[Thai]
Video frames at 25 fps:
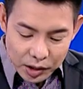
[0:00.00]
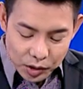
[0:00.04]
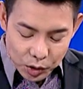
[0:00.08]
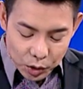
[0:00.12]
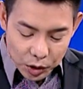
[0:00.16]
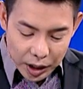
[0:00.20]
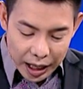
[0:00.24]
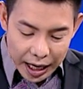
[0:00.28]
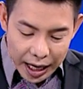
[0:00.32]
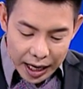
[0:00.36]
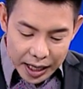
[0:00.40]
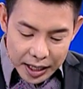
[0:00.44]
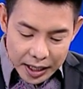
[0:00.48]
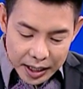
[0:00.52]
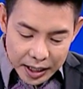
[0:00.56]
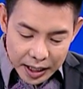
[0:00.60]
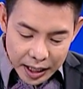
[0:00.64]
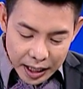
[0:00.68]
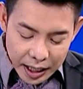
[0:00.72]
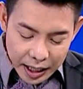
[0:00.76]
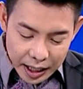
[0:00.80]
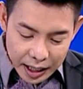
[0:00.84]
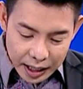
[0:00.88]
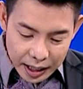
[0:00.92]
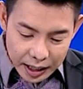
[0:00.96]
สุดท้ายนี่
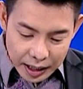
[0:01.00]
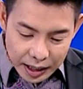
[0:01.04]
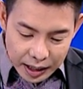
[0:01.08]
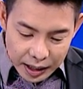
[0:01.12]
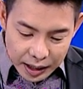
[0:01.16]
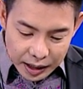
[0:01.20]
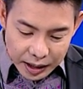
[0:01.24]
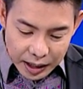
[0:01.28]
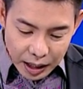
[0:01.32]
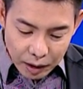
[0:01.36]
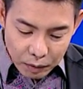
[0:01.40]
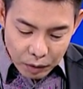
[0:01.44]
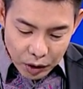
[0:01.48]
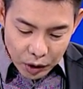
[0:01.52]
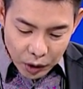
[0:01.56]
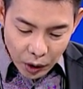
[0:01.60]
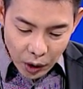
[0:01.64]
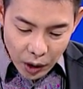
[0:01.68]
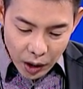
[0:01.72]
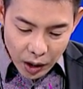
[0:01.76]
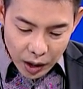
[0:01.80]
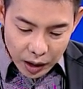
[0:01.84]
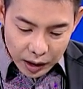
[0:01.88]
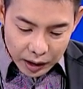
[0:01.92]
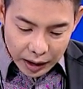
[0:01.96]
นะฮะนักวิเค
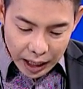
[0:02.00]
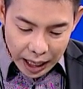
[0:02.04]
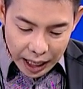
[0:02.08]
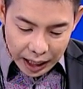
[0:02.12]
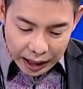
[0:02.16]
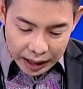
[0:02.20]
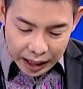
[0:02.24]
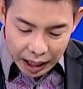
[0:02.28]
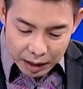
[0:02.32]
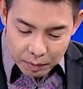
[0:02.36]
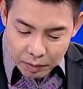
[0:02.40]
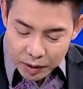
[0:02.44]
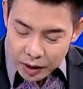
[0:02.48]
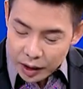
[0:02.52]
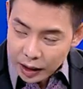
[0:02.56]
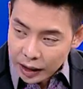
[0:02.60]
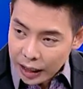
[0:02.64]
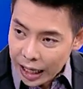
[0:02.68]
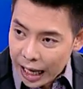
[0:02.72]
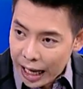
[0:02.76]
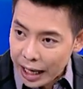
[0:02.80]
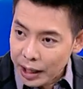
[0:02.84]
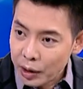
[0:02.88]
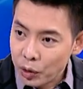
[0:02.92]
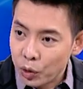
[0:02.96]
ราะห์ทางการเมืองห
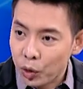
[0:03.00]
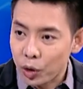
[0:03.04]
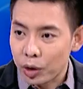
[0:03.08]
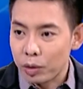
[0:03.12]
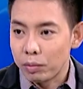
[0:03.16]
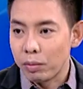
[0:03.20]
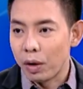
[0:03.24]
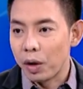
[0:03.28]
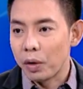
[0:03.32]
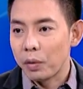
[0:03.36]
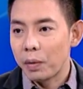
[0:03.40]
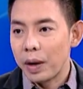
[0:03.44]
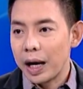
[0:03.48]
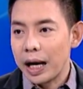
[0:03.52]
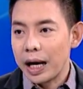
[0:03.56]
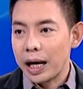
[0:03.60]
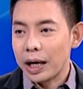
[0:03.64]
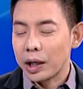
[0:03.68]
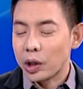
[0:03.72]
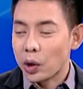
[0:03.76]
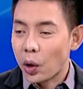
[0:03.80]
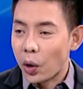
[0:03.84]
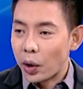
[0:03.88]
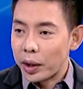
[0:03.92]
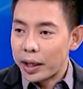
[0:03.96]
ลายคนบอกว่า
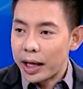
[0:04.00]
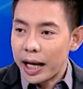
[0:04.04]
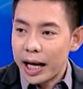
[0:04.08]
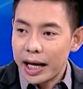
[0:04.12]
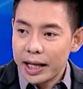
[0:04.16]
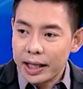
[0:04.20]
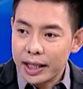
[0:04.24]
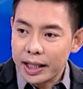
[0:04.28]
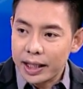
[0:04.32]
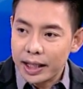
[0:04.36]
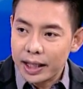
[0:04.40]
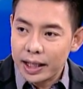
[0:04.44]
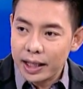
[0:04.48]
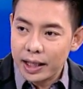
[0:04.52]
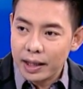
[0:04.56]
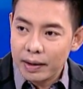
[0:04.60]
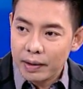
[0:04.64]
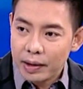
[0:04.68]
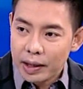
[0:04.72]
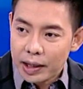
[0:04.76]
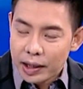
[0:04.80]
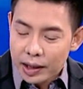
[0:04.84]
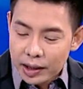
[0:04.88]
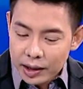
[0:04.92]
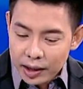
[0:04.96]
ก่อนหน้านี้
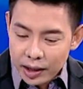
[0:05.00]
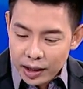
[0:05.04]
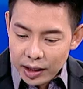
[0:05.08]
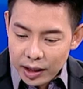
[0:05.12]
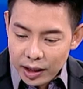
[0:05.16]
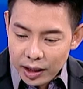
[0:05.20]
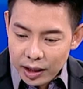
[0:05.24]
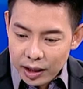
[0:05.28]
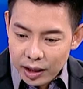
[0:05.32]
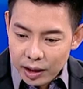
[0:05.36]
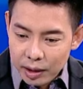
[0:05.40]
ที่